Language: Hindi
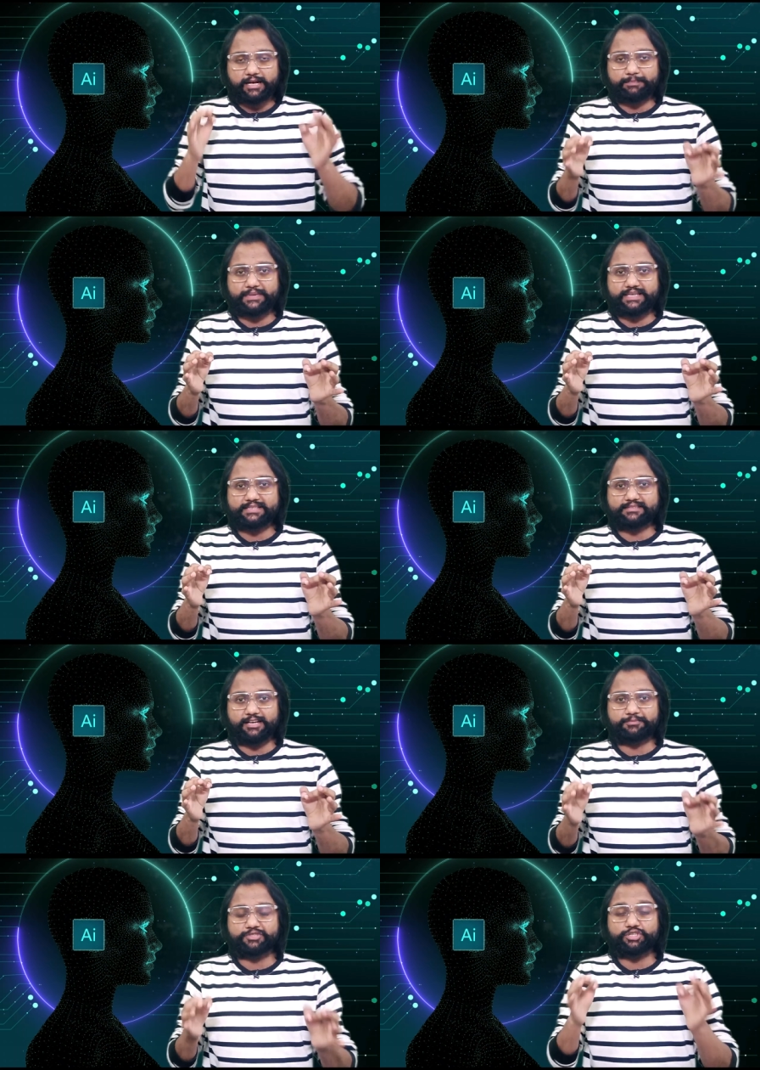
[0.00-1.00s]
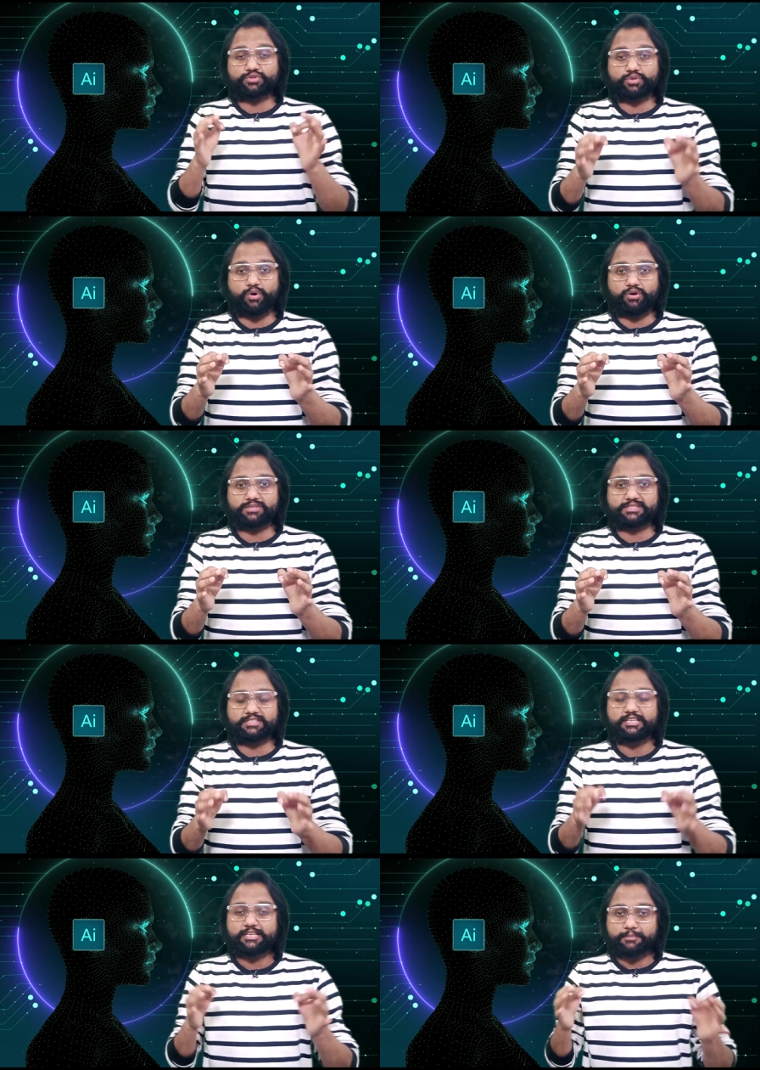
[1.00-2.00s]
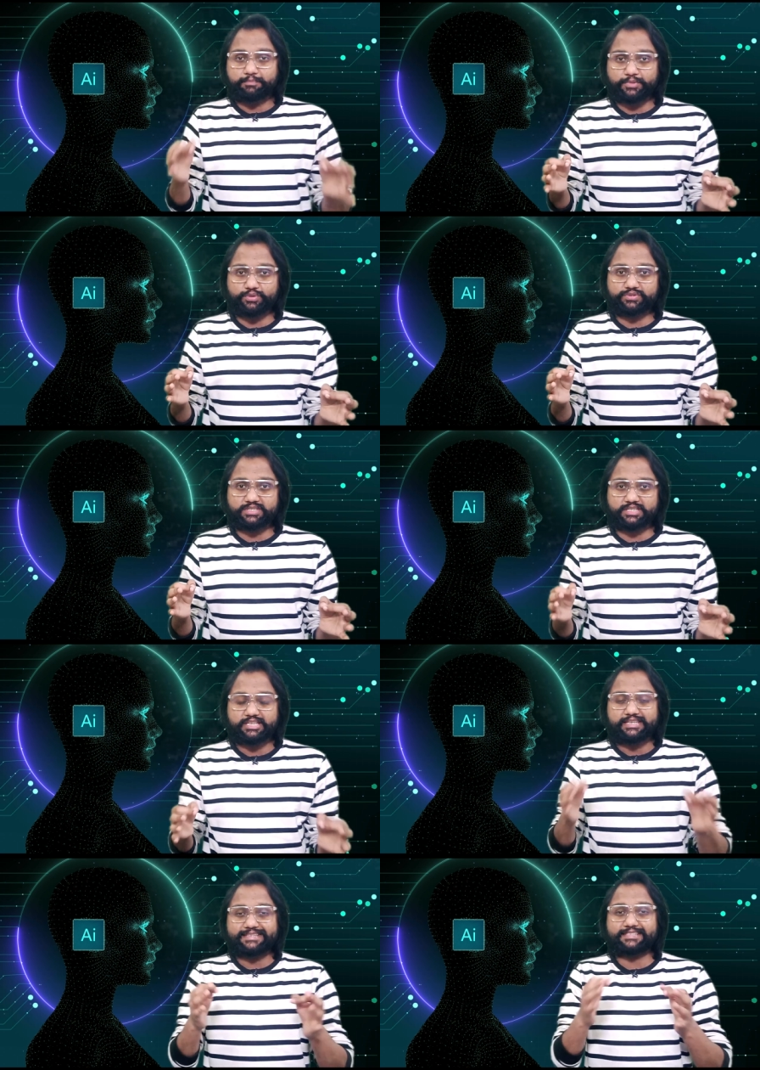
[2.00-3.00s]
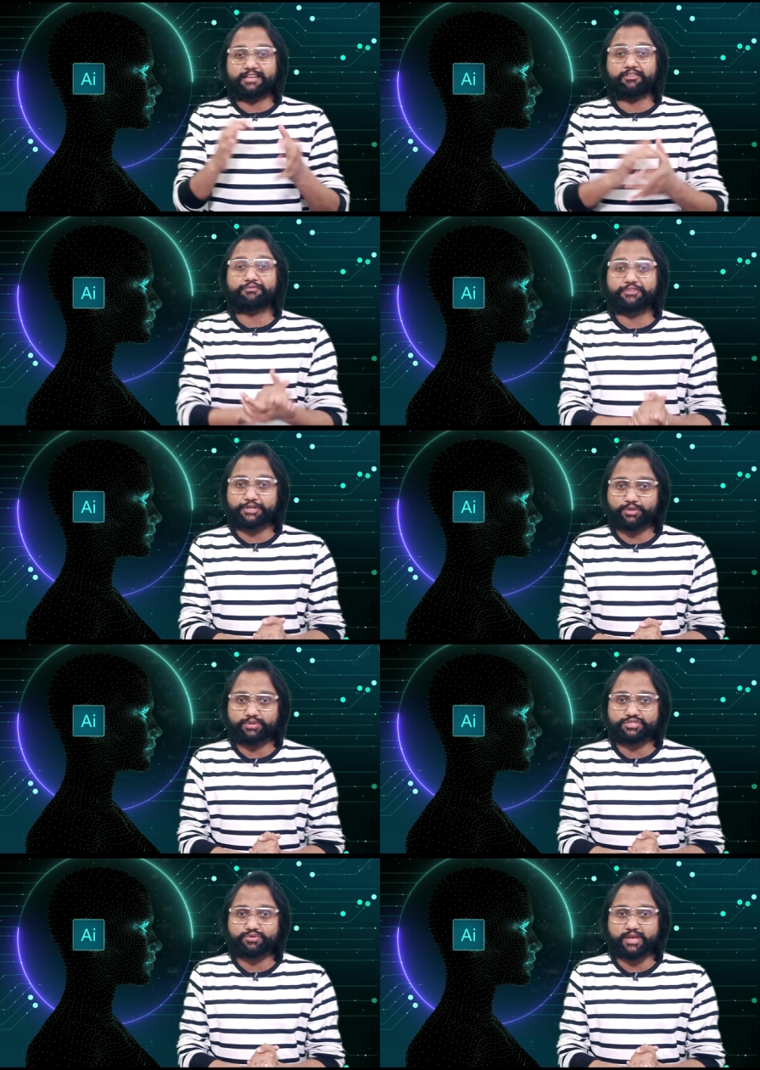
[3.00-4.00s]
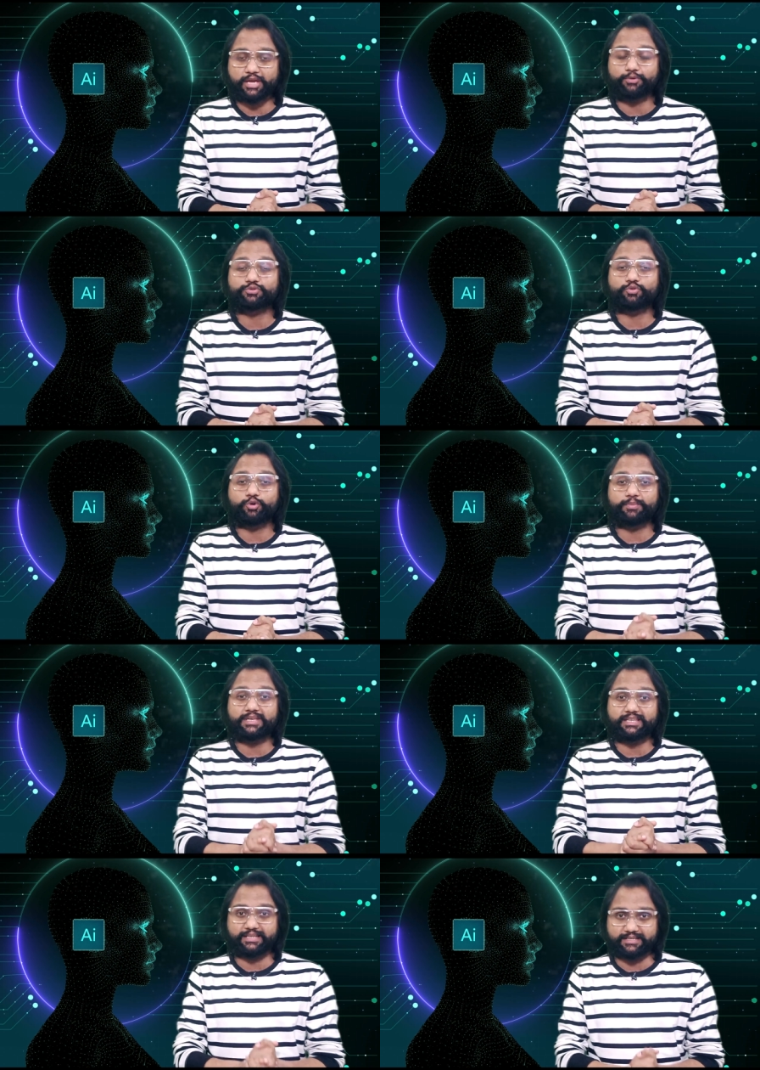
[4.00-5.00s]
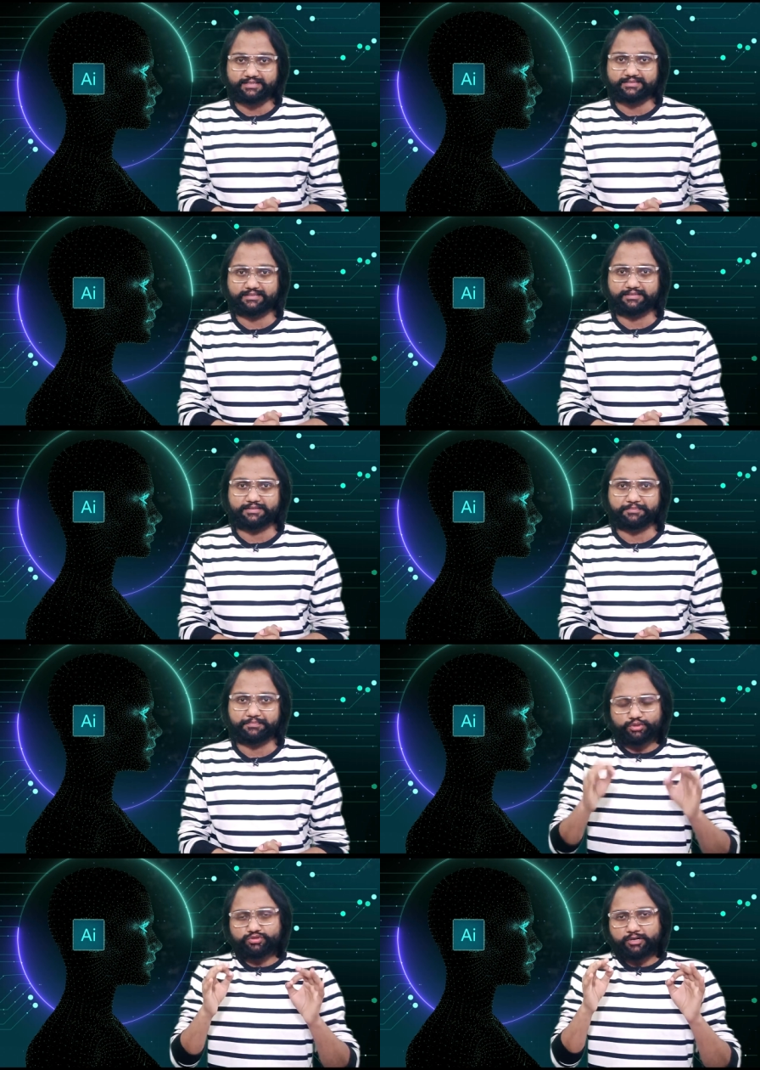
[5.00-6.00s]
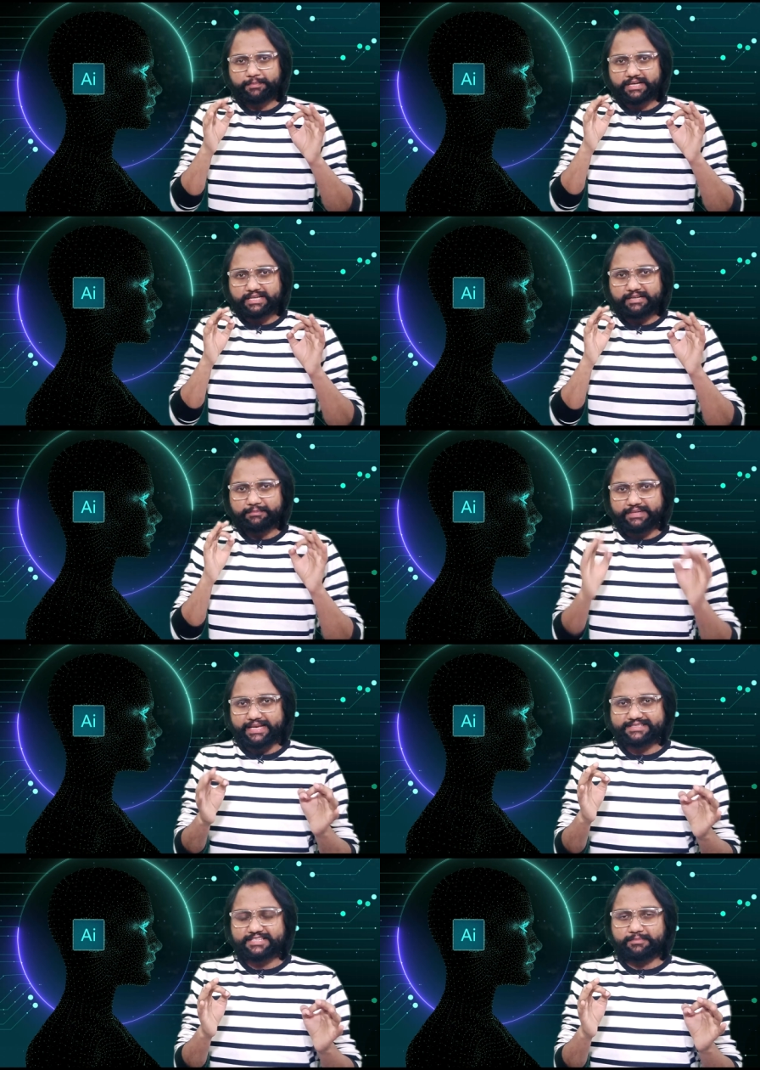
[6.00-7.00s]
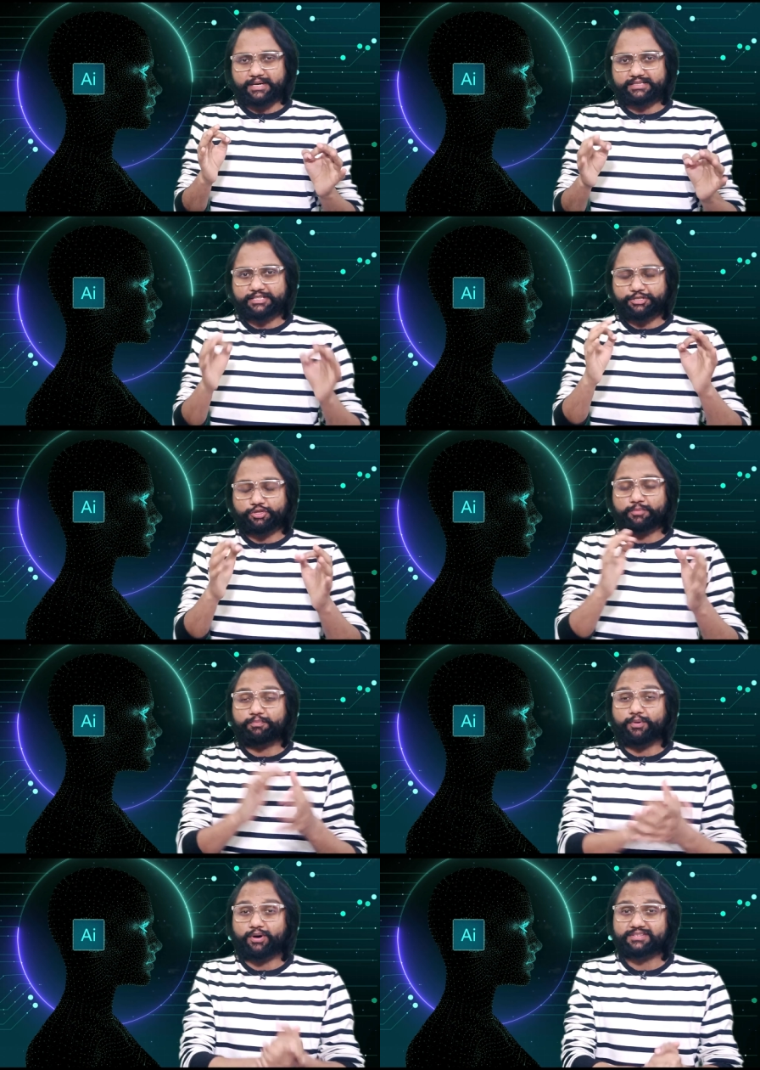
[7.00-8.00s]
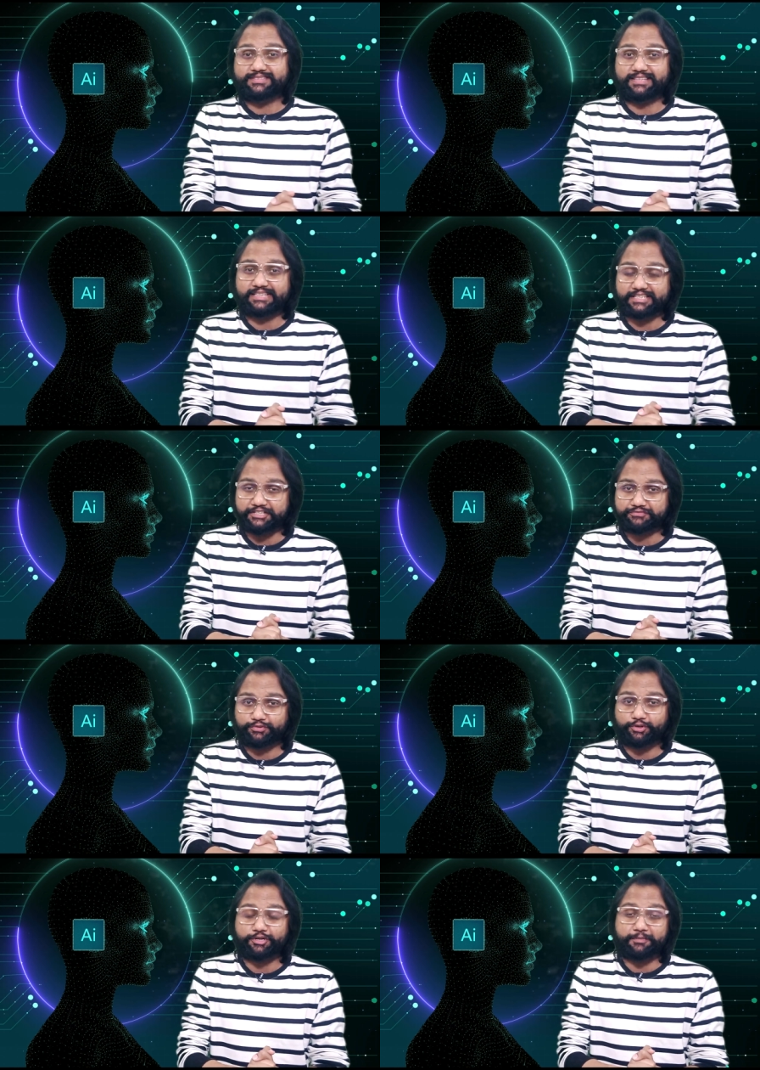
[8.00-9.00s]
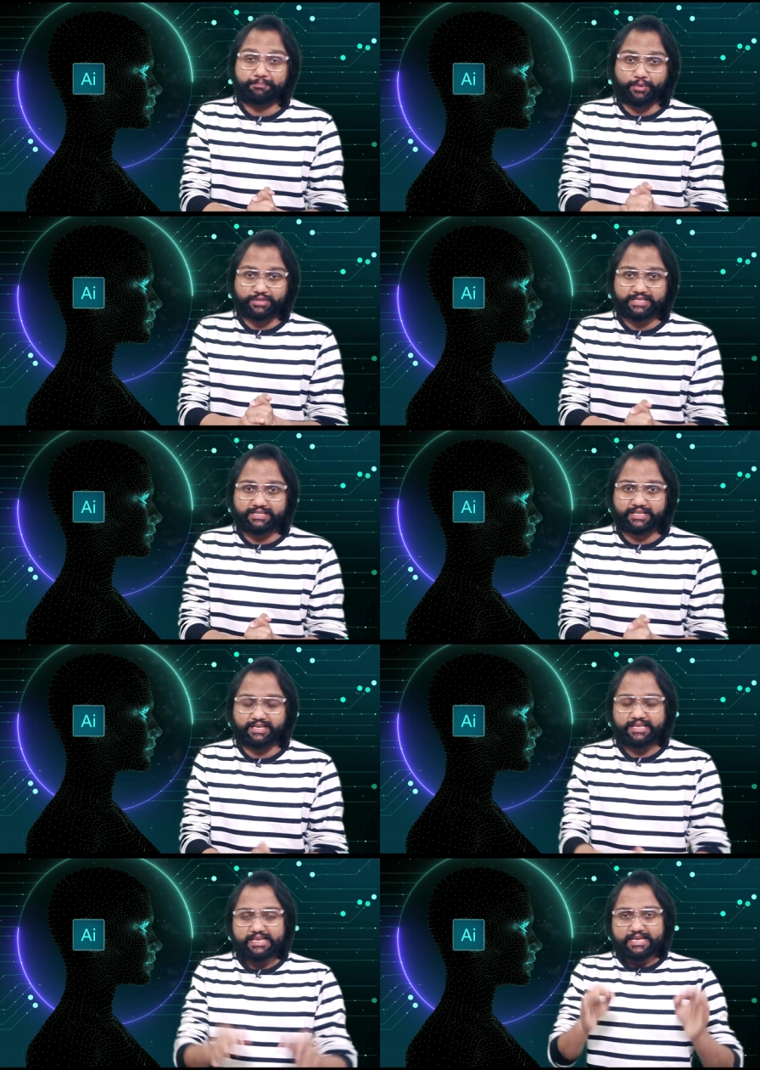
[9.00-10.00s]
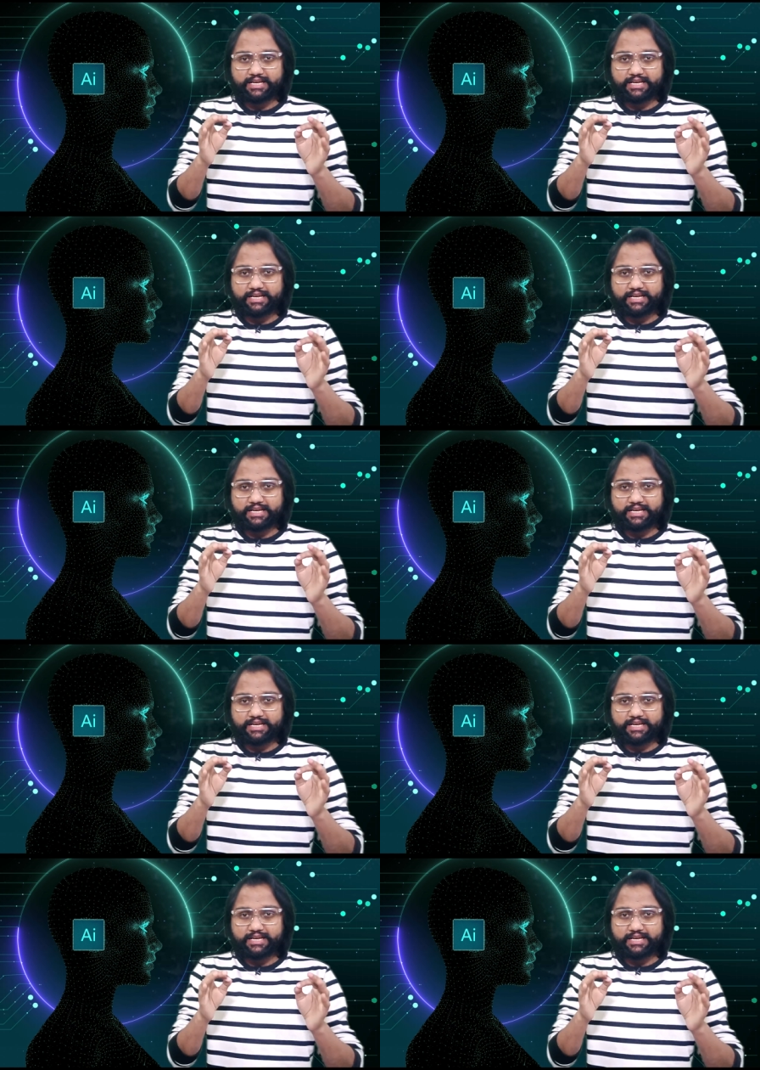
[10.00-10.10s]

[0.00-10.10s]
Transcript: अपने हिसाब से सॉन्ग्स म्यूज़िक इसके अलावा वीडियोज़ जो हैं उसको भी क्रिएट कर सकते हैं दोस्तों अब अगर हम नेक्स्ट की बात करें तो ये बहुत ही ज़्यादा ग्रेसफुल और इम्पॉर्टेंट है